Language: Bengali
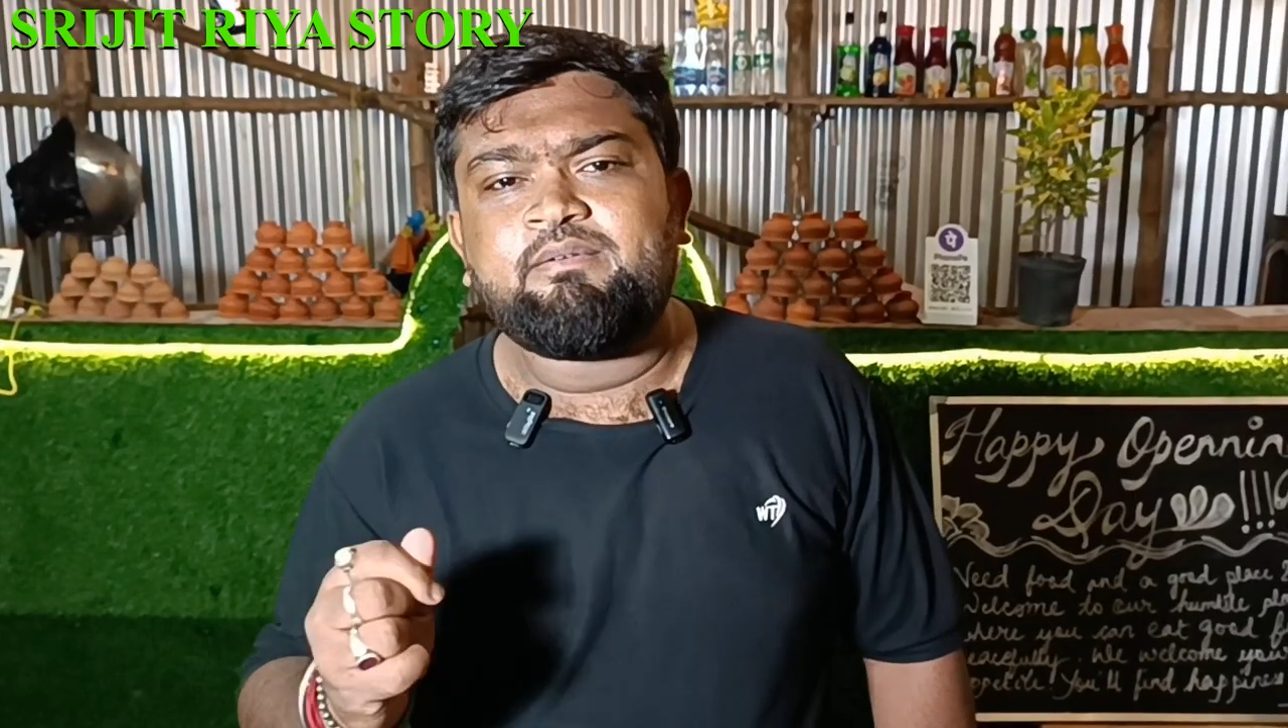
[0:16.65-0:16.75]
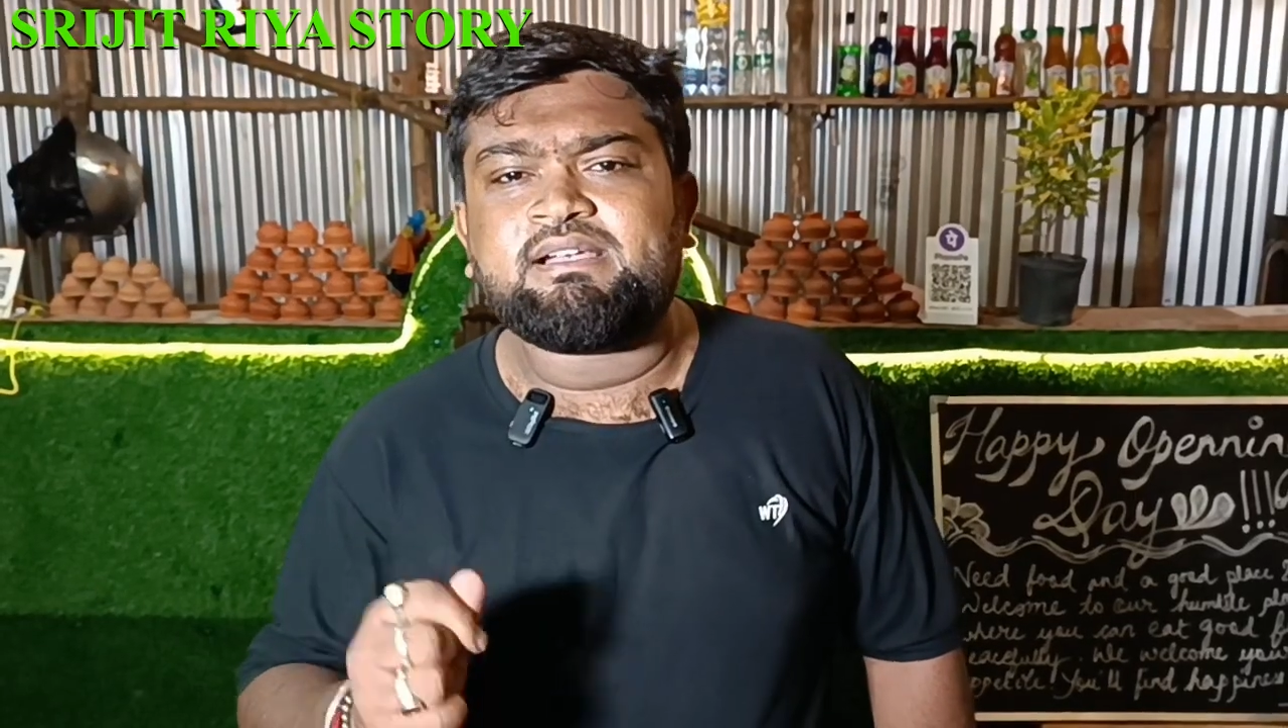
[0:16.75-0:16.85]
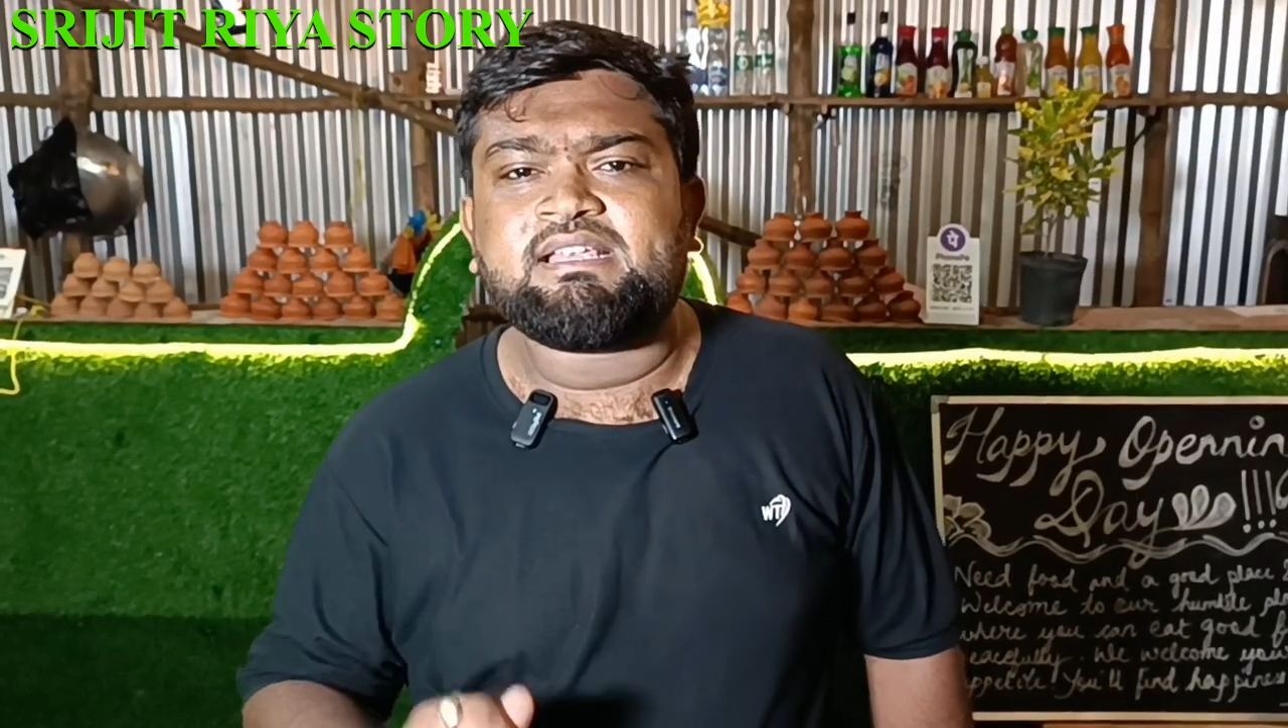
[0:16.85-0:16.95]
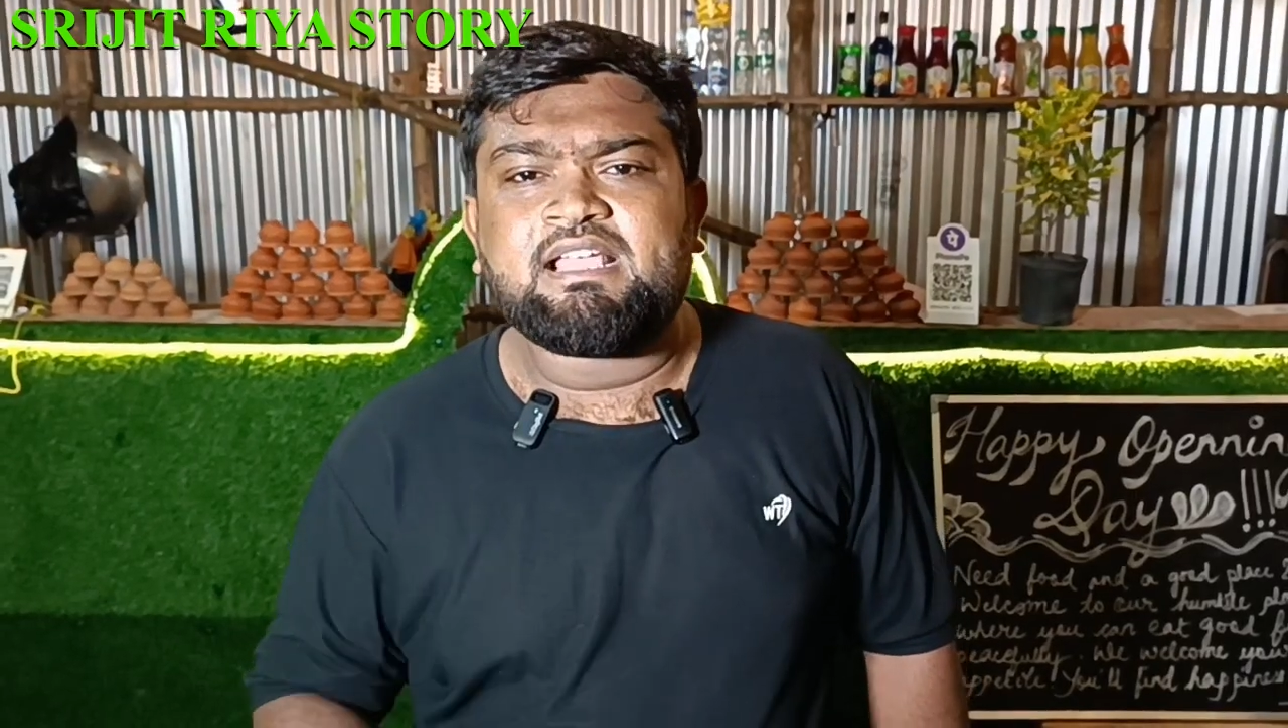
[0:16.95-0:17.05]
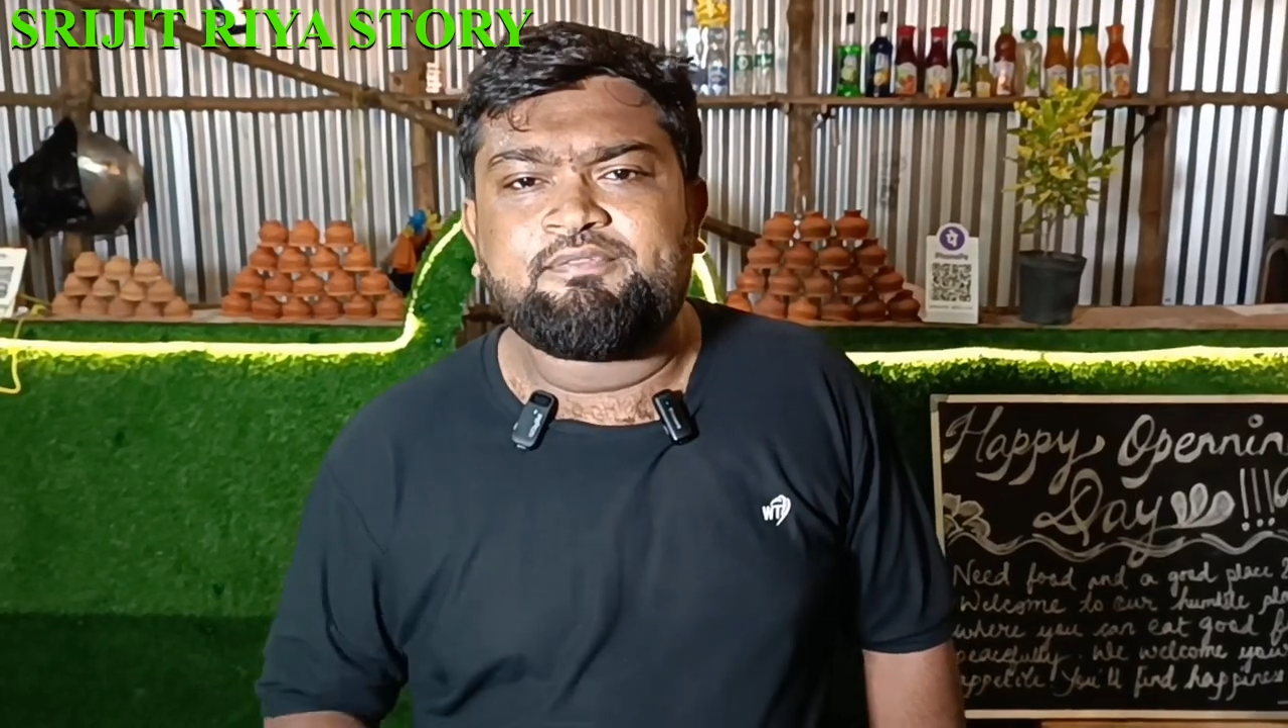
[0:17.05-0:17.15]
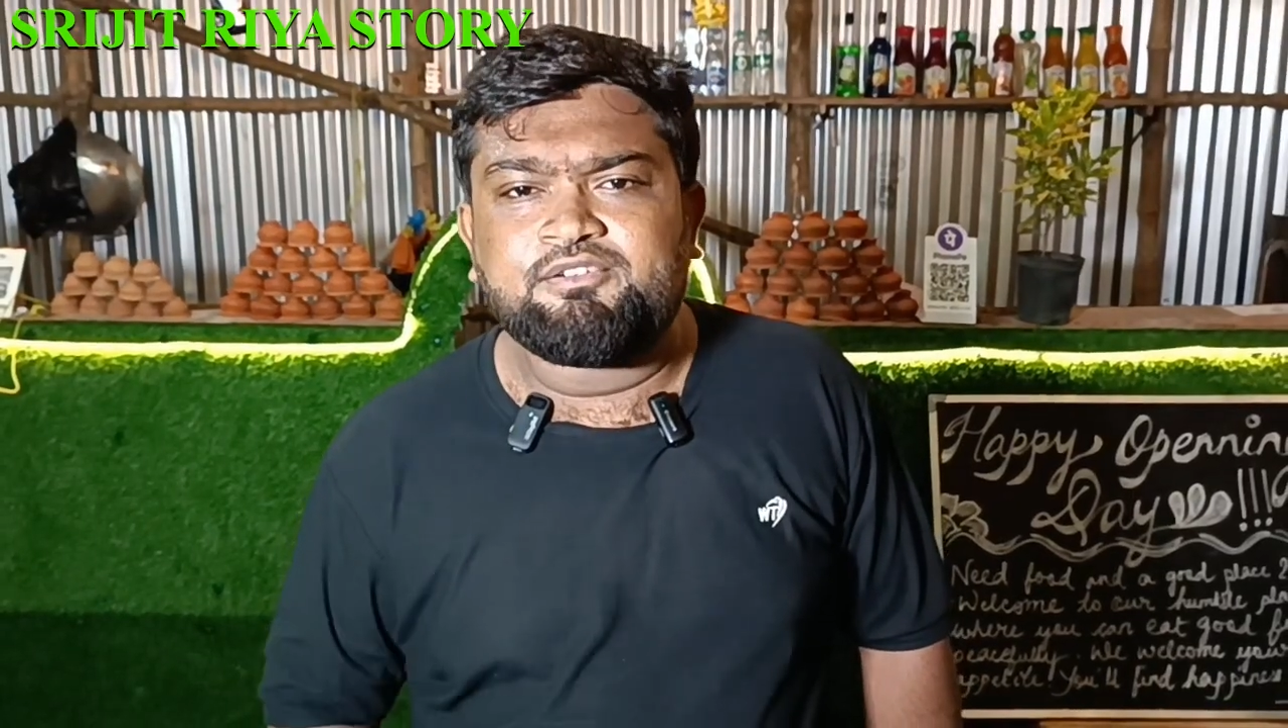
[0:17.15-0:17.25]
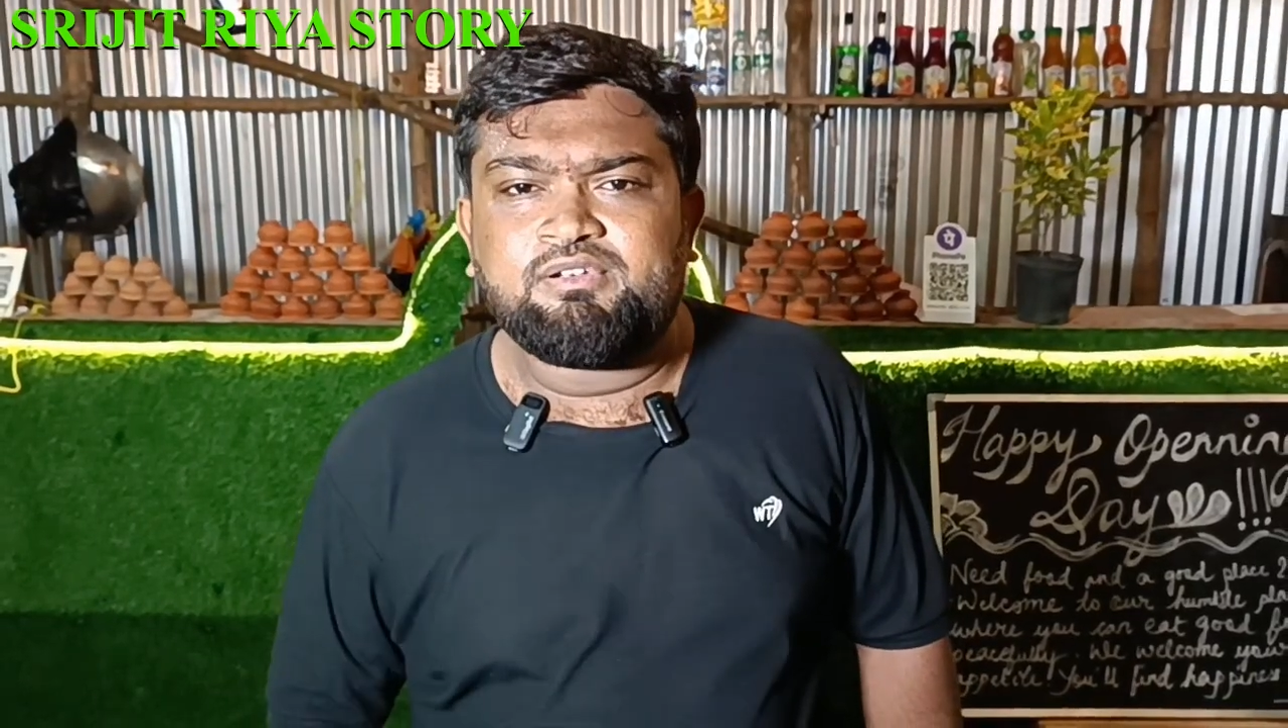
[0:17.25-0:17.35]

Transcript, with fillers: নামে একটা ক্যাফে